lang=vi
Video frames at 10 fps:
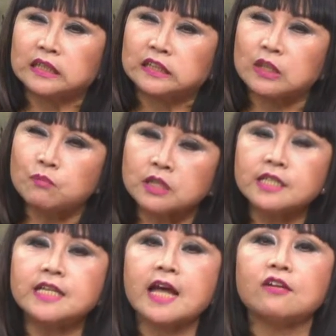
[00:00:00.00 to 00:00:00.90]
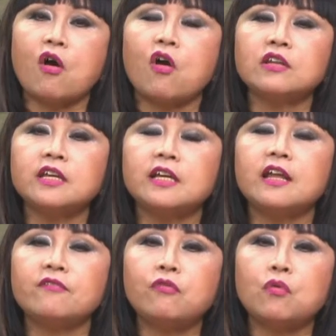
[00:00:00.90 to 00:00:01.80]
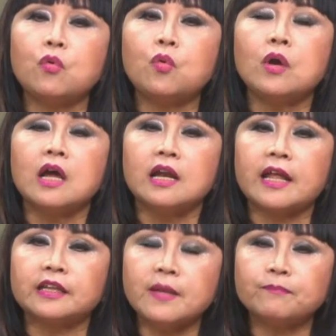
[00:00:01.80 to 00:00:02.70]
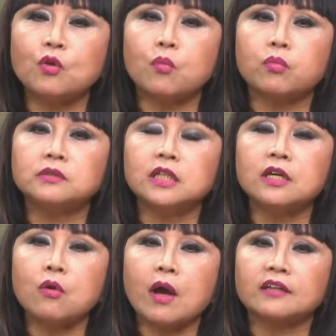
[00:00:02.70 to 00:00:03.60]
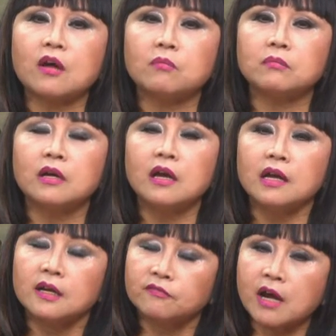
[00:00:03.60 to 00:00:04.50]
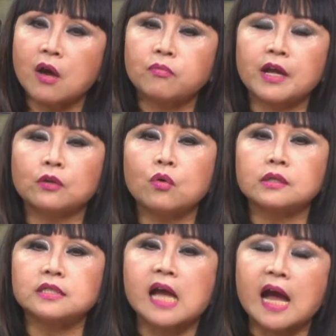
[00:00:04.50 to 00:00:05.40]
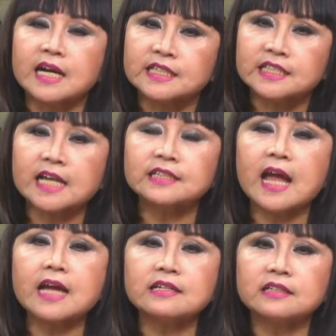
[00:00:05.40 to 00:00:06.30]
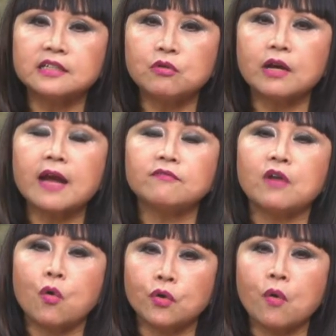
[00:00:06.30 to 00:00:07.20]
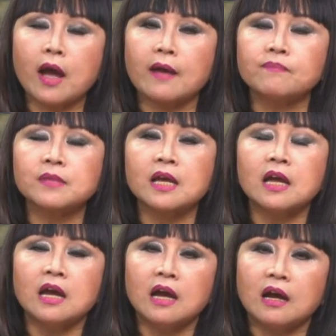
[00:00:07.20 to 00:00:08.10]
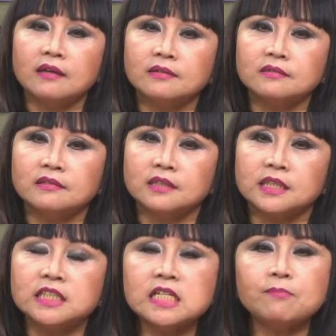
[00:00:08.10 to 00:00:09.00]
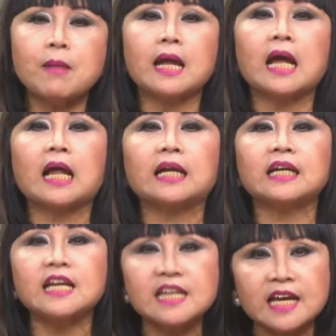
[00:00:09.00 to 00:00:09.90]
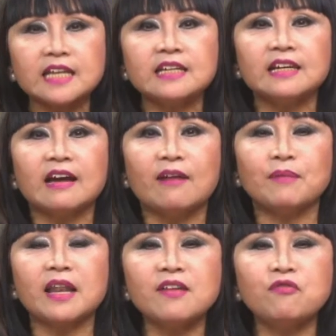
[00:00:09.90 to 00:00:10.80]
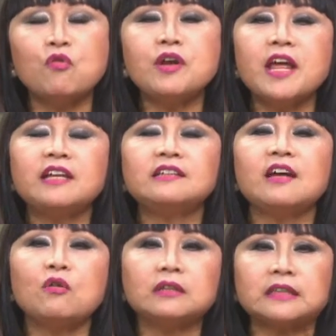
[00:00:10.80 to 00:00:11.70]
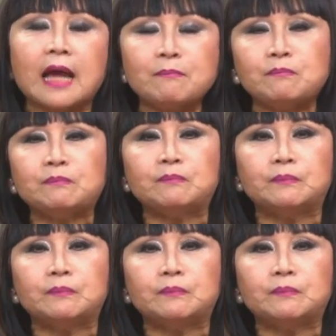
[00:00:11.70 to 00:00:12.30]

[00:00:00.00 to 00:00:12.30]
trong thời gian đó thì Lê Phú lại tiếp tục những cái hoạt động văn học nghệ thuật, sáng tác, điêu khắc và hội họa. Nhưng mà kỳ này mà Lê Phú đến thăm